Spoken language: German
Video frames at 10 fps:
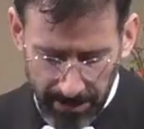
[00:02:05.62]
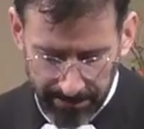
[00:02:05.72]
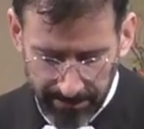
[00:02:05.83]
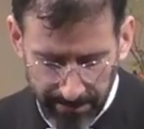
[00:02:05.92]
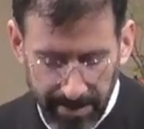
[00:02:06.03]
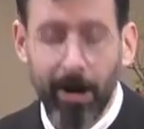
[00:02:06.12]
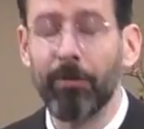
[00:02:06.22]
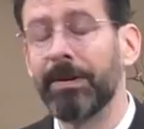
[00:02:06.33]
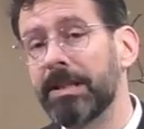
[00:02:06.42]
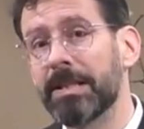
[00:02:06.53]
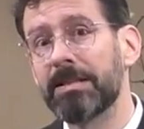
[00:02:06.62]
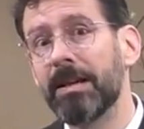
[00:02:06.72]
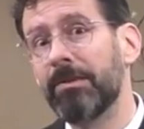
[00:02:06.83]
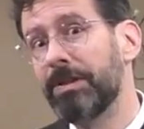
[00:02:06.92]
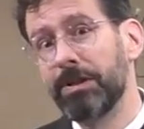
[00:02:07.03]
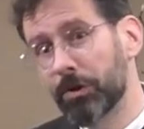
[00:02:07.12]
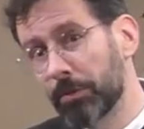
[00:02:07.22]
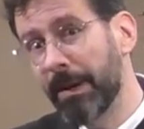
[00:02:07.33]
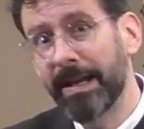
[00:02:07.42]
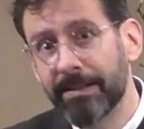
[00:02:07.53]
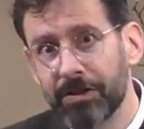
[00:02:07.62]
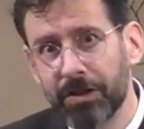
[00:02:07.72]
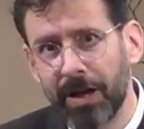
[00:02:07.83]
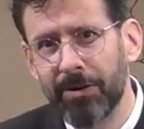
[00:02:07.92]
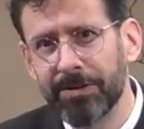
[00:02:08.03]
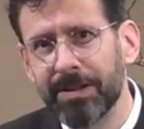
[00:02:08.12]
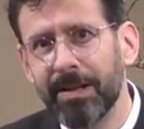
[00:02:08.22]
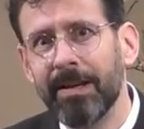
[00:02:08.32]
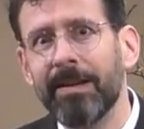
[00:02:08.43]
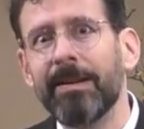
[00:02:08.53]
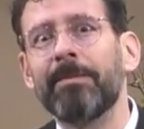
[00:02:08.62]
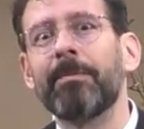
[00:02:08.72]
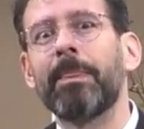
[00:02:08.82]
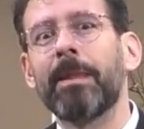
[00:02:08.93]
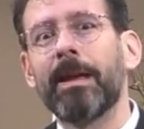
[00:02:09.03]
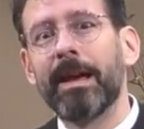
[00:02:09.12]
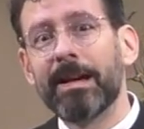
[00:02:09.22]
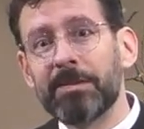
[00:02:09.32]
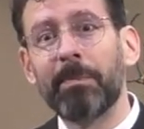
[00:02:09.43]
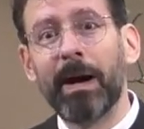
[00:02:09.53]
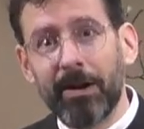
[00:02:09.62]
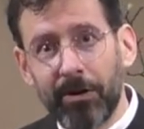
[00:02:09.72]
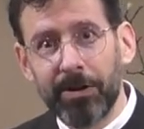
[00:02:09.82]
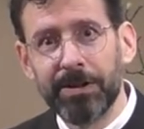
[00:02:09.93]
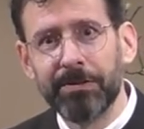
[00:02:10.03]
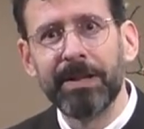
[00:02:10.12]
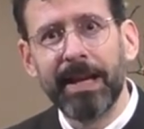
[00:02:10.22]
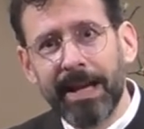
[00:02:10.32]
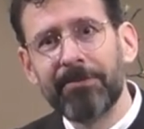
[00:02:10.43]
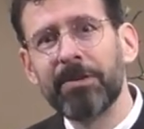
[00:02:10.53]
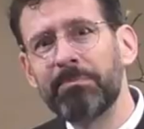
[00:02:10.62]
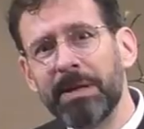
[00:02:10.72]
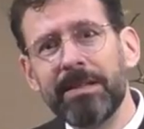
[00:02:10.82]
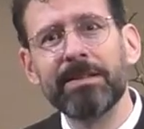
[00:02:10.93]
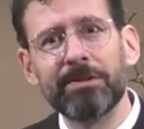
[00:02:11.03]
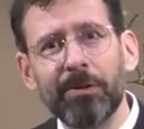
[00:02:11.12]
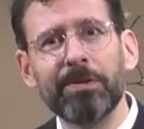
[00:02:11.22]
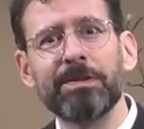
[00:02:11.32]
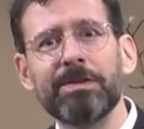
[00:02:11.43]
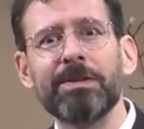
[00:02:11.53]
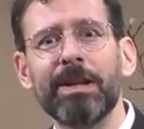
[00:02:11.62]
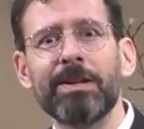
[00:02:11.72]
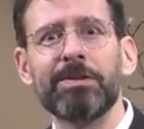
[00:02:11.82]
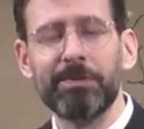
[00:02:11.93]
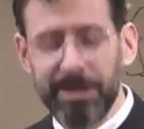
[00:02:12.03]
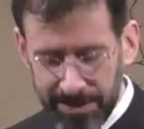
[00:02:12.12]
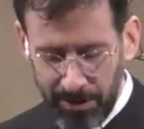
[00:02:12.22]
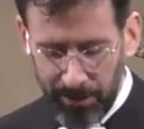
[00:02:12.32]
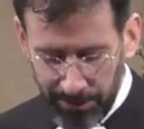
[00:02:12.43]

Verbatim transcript: Orten. Auch wenn ihr das Video später schaut, er ist bei euch und er verbindet uns zu dieser